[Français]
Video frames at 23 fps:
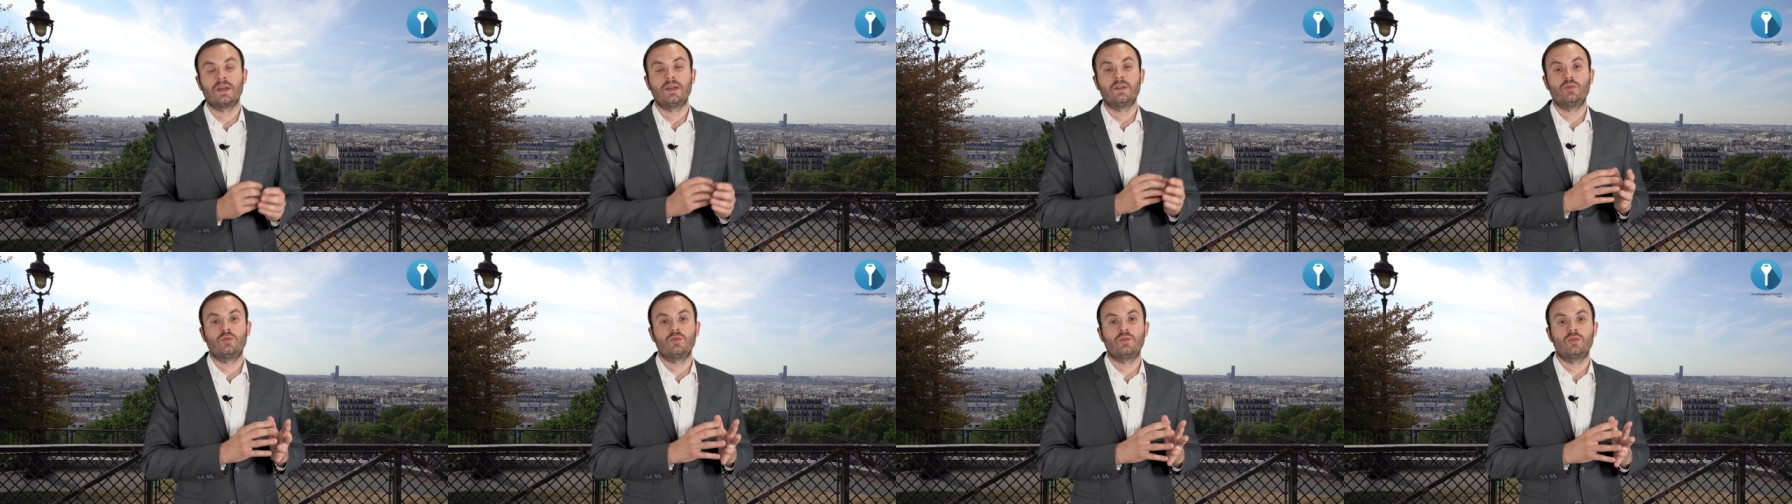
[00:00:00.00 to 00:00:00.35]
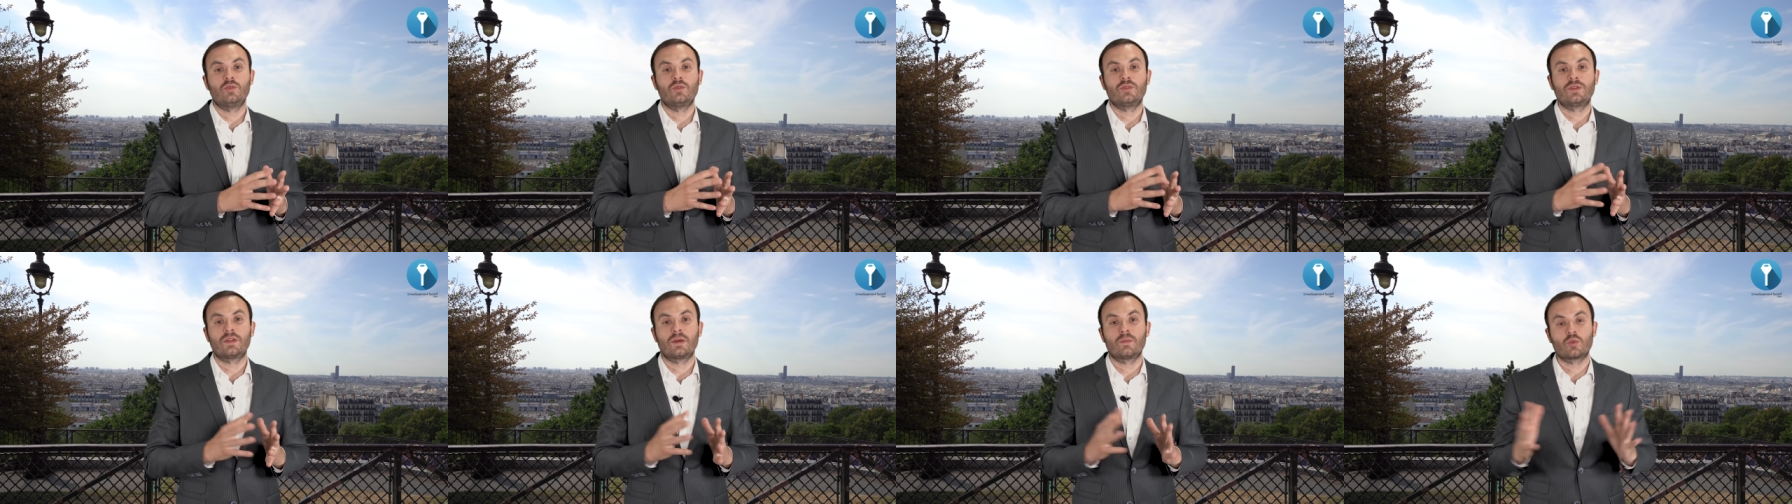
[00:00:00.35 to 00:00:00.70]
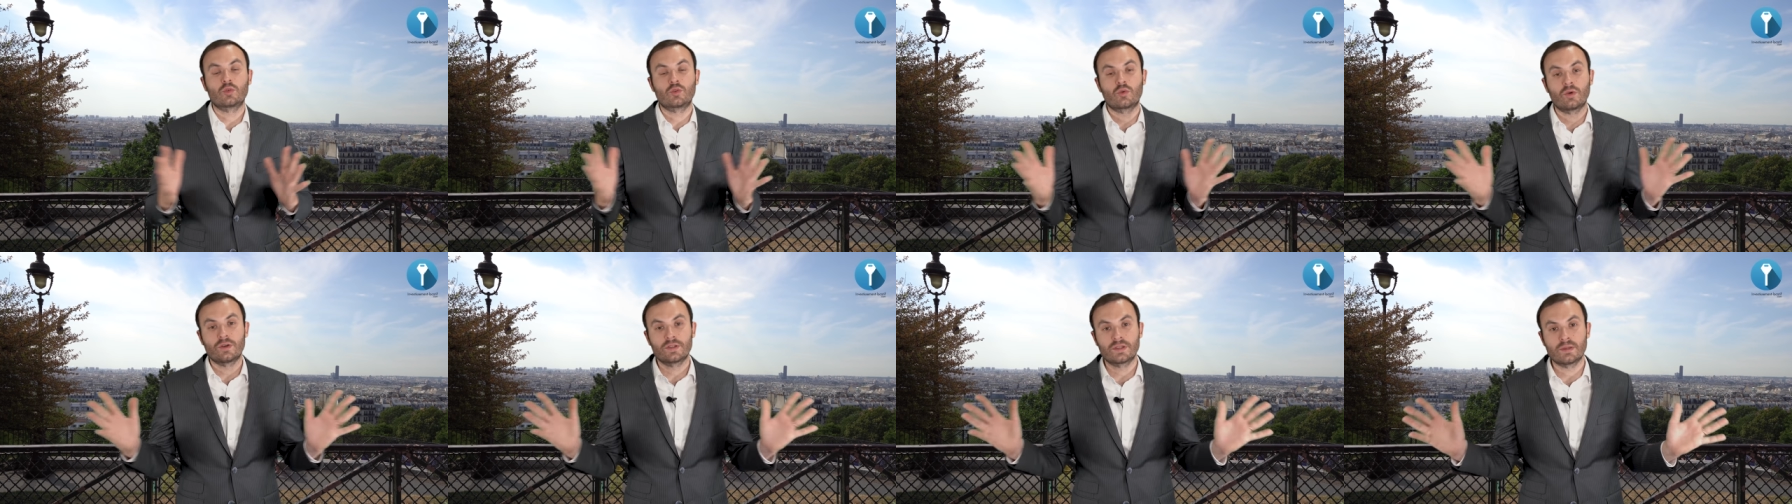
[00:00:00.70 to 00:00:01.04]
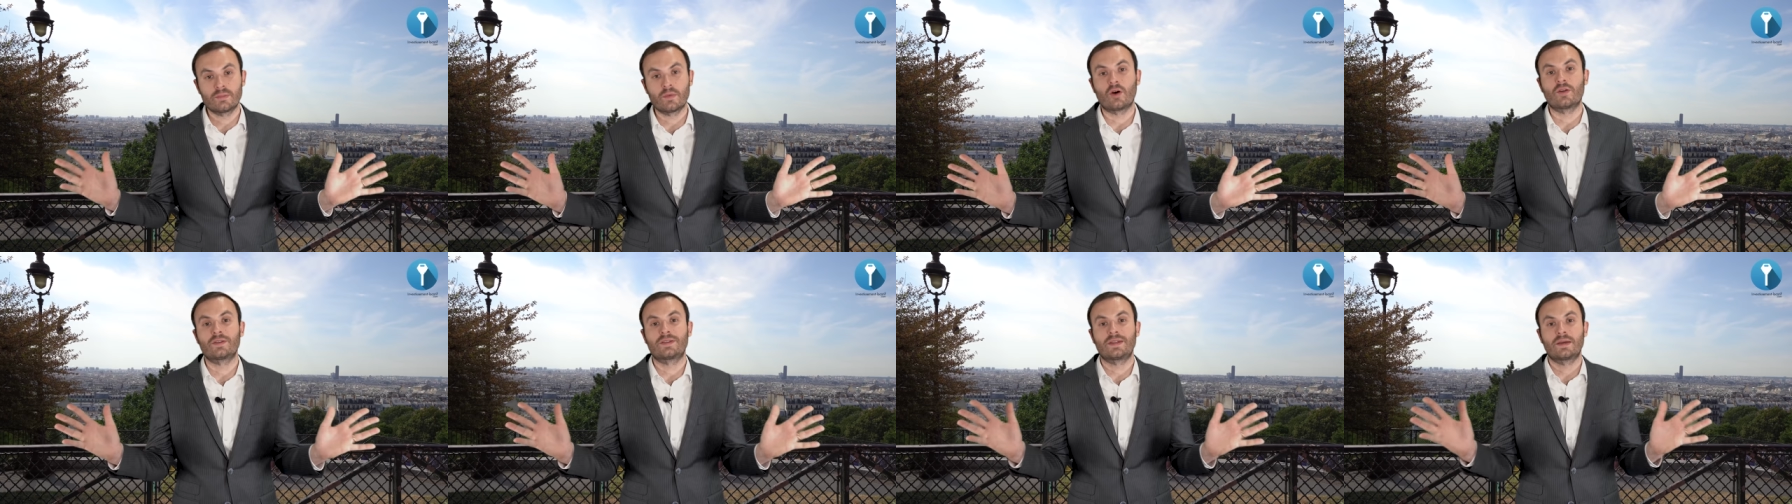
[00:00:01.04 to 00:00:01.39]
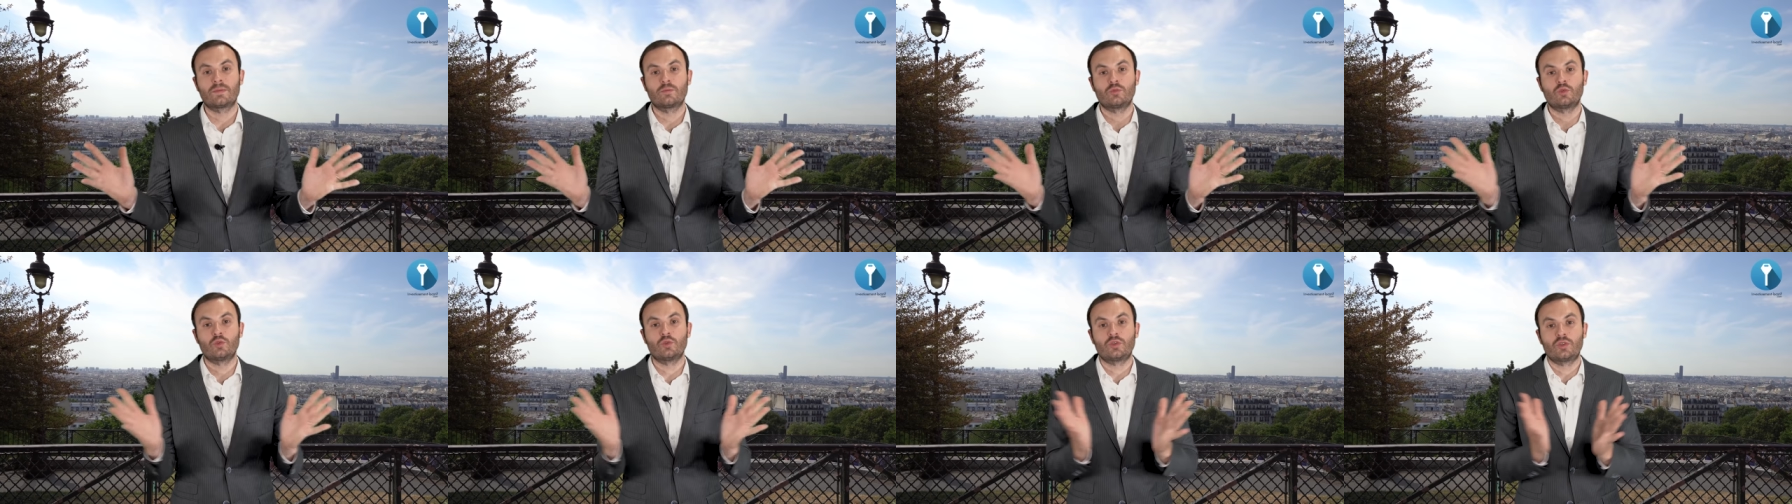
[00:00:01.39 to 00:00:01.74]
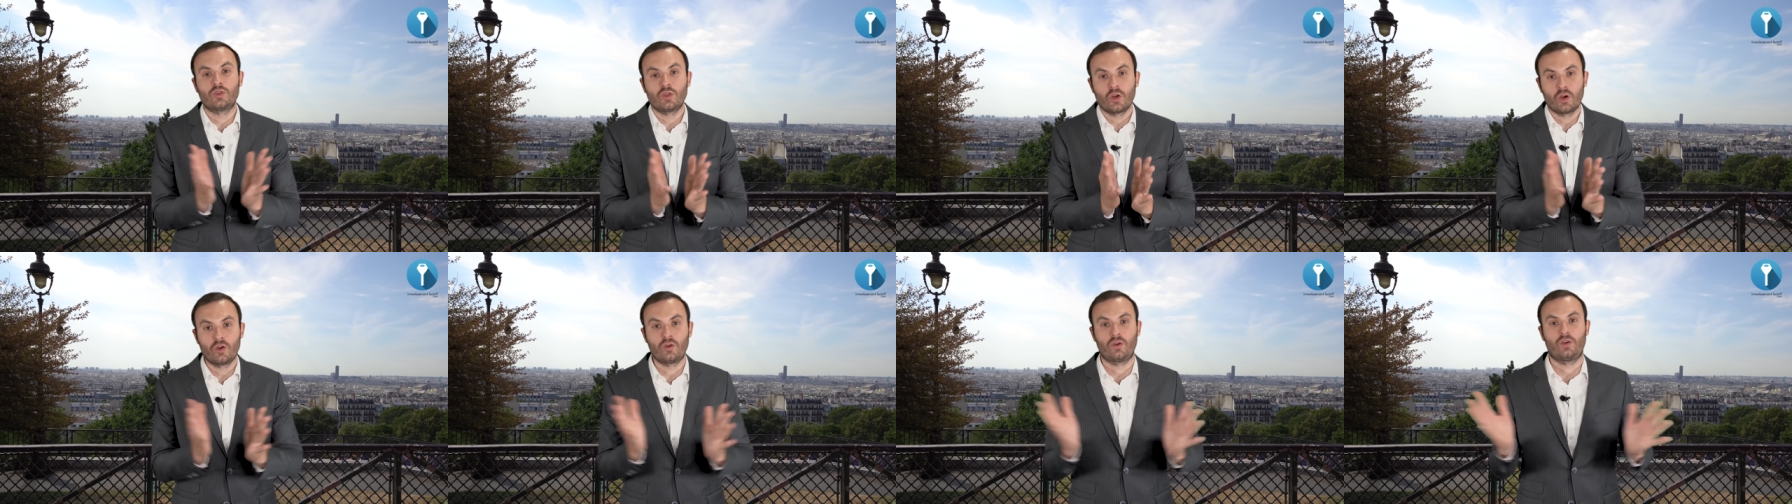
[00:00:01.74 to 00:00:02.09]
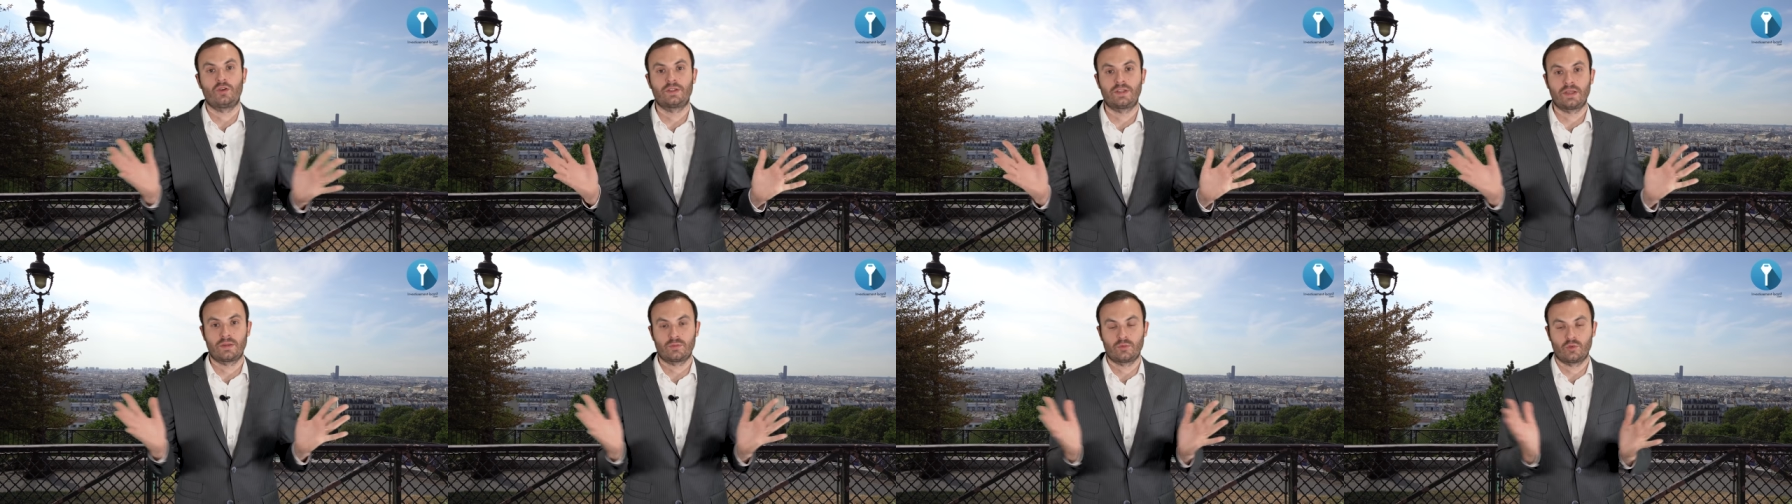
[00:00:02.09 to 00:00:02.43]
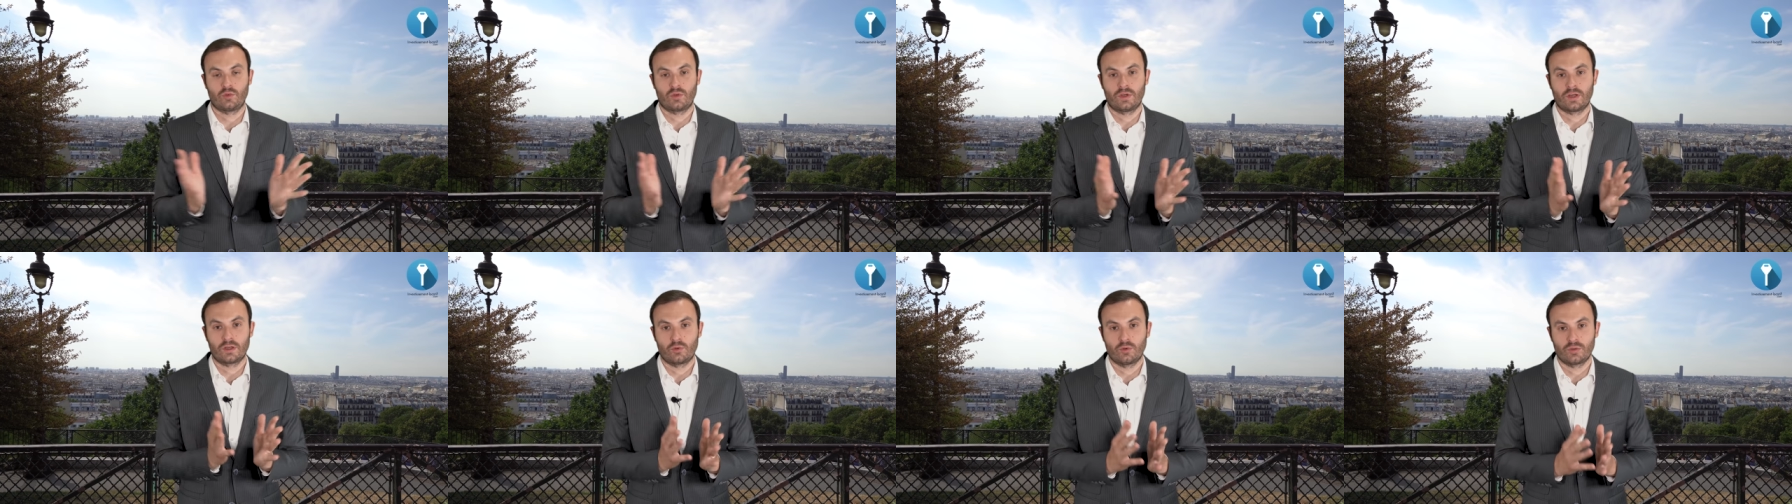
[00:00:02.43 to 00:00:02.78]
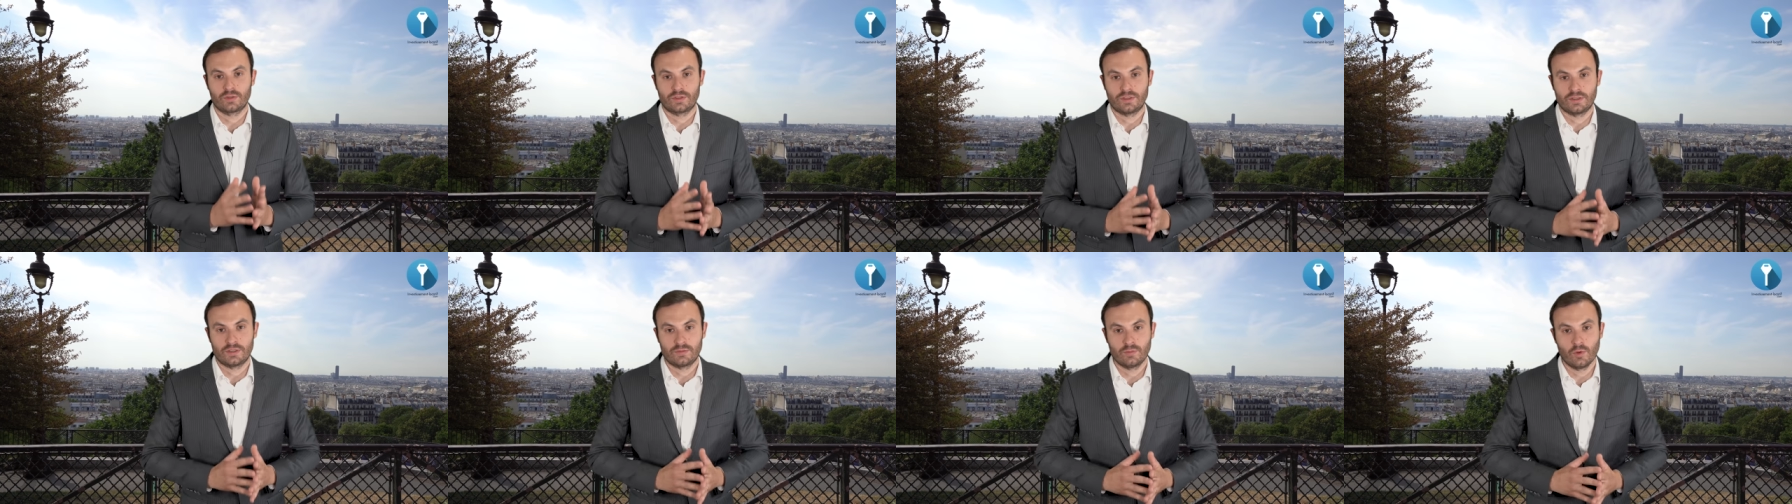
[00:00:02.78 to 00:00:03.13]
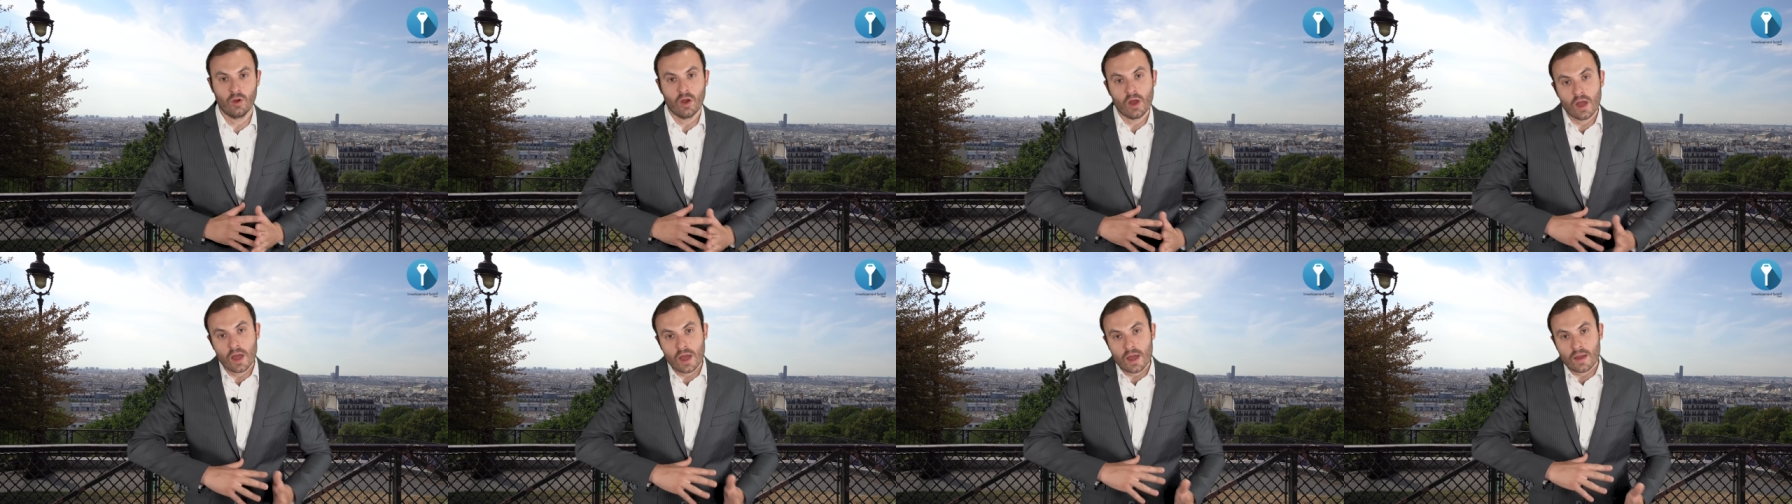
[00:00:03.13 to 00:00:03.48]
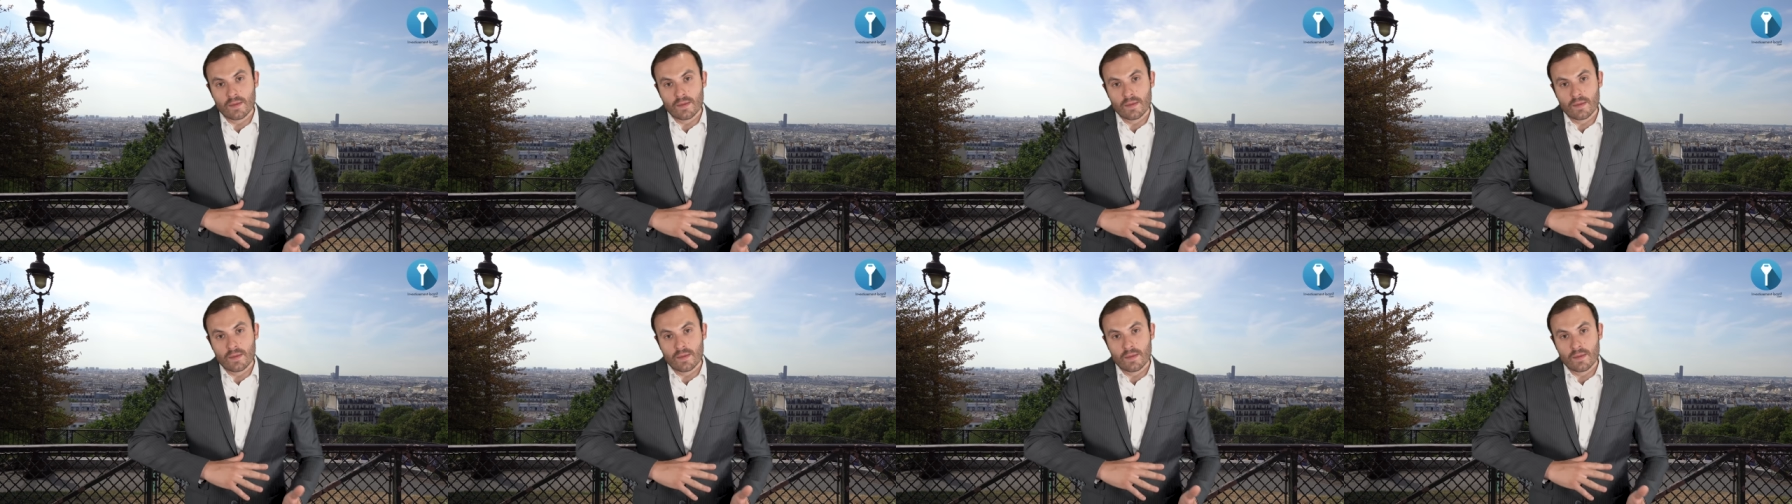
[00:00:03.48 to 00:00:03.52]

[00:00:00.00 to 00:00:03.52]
et du deuxième au troisième en termes de temps, en termes de raccourcissement,